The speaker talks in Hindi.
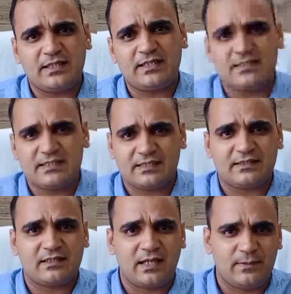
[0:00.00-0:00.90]
फीट की रेंज के
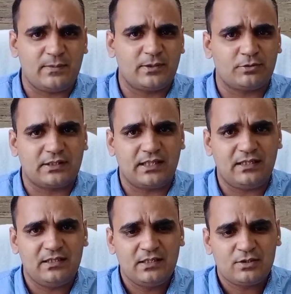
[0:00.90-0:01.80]
अंदर अवेलेबल होते
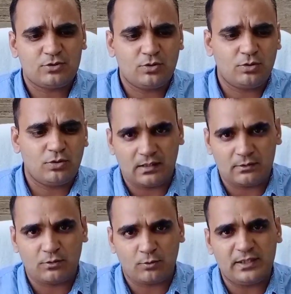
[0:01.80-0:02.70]
हैं जो
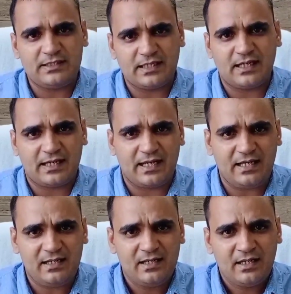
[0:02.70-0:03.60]
नॉर्मली देखा गया
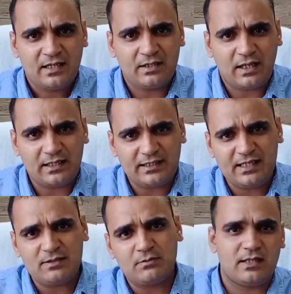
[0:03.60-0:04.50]
है
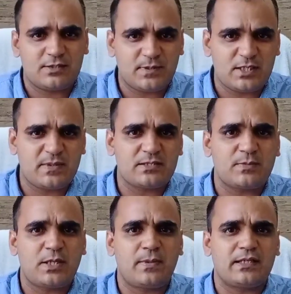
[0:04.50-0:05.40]
हालांकि
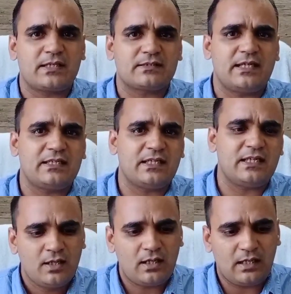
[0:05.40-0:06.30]
स्पेसिफिकेशन पे डिपेंड करता है
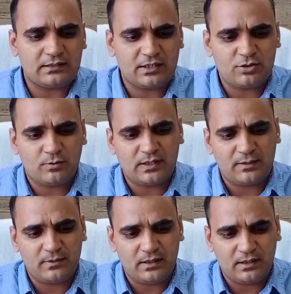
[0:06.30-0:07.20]
इनकी अदर जो
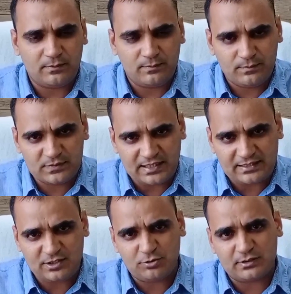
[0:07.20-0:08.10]
मतलब
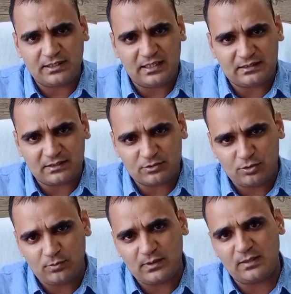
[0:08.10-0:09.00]
साइजेज होते हैं अदर
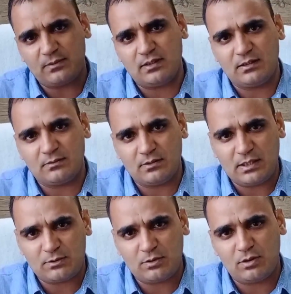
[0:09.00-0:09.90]
जो मतलब
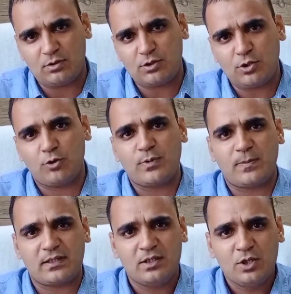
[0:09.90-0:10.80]
एक डिकोर
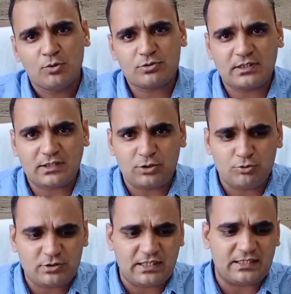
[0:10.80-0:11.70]
पेपर उसके अंदर
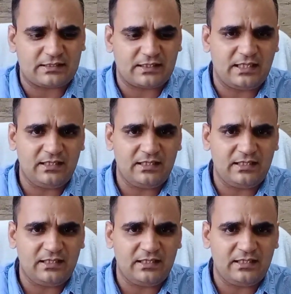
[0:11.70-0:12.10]
यूज किया जाता